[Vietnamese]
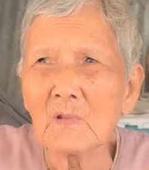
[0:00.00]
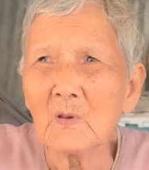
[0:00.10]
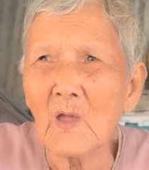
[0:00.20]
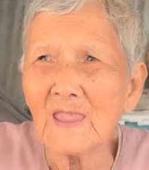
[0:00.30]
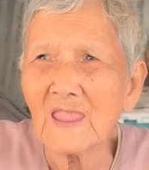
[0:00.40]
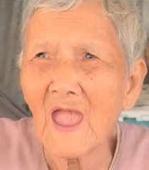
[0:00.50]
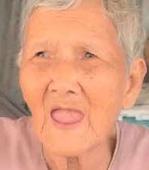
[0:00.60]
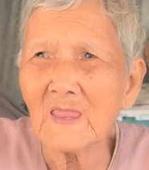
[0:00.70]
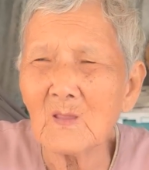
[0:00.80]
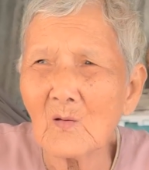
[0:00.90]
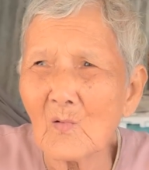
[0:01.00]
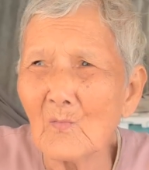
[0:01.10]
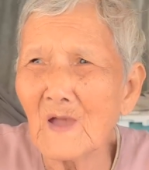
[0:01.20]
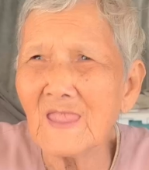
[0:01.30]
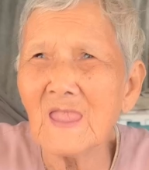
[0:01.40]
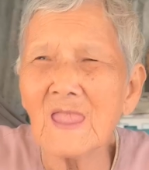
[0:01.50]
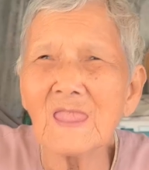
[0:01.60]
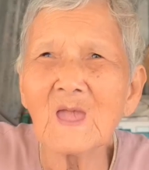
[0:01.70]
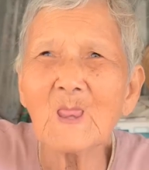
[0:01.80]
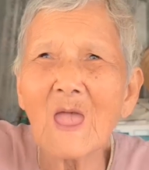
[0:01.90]
nói ngay nó cũng phải
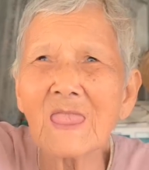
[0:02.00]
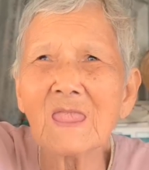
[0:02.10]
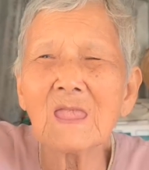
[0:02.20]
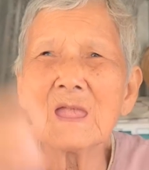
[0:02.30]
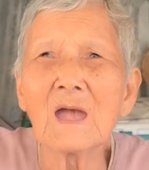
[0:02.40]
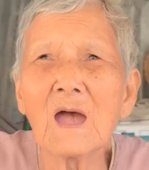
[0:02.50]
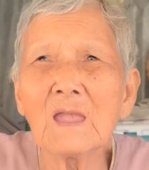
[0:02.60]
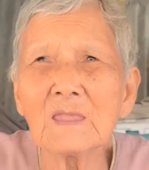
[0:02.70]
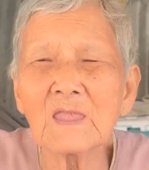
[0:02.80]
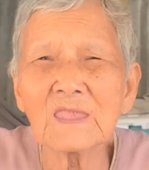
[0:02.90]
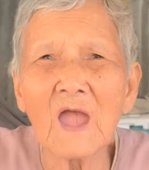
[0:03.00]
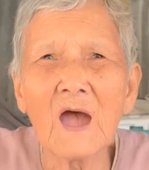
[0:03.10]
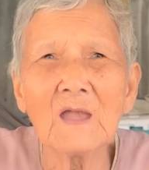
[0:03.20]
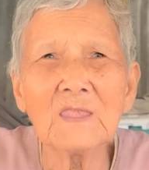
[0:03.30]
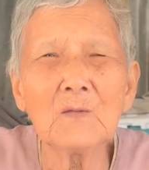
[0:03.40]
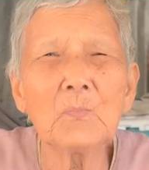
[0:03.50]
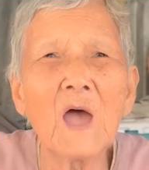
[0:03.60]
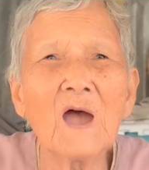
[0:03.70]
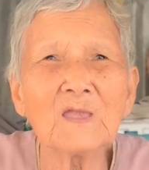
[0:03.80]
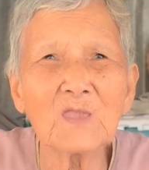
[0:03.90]
đi ở đây ở trên chợ giúp
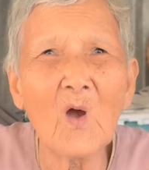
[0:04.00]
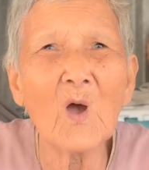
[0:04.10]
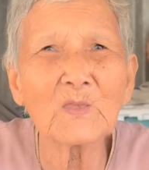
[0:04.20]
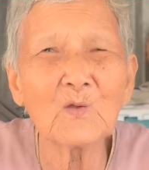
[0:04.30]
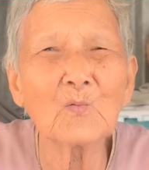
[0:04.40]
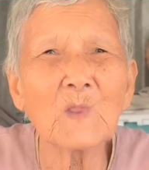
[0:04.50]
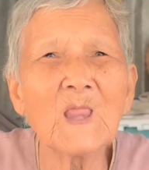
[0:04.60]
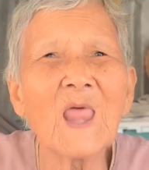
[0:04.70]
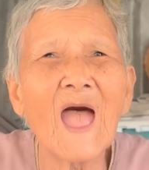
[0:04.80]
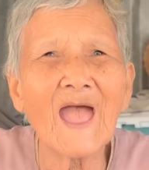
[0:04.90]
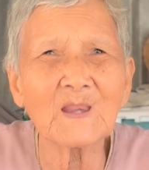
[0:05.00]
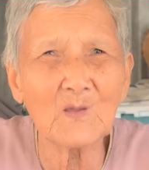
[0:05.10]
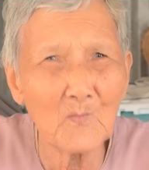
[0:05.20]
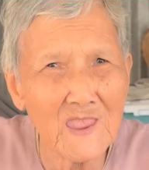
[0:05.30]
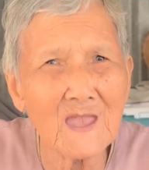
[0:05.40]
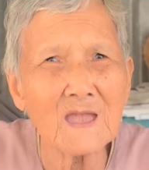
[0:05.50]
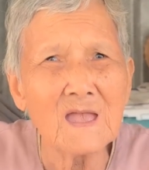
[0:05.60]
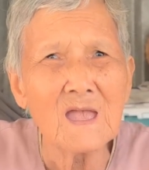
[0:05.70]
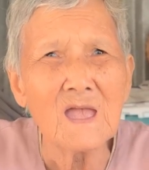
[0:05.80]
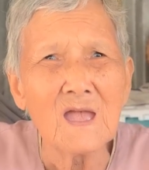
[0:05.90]
đỡ cho chút để nó ăn nó biết
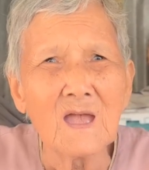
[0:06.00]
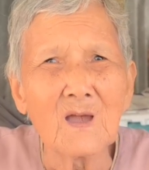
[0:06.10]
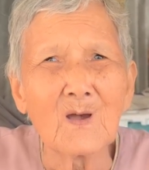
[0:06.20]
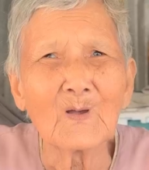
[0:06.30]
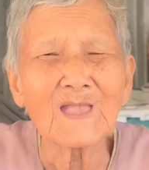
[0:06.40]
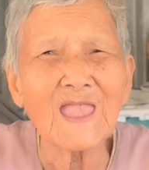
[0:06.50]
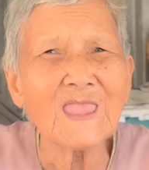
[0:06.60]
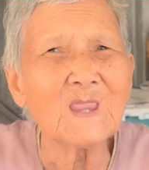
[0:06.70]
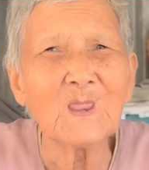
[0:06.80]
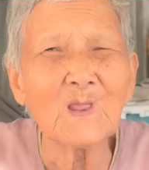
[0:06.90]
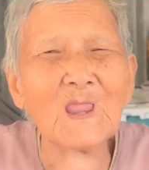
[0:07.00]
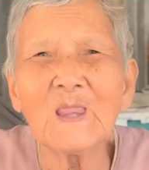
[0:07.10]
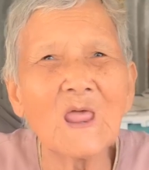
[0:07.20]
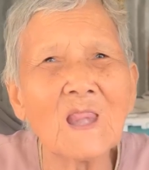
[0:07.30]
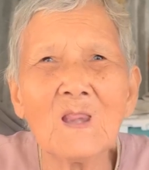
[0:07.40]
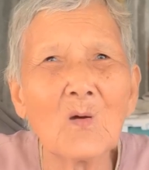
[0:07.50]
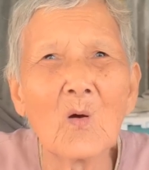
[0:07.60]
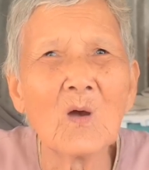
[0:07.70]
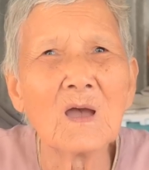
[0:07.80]
trời đất ơi rồi cái nó nên hình luôn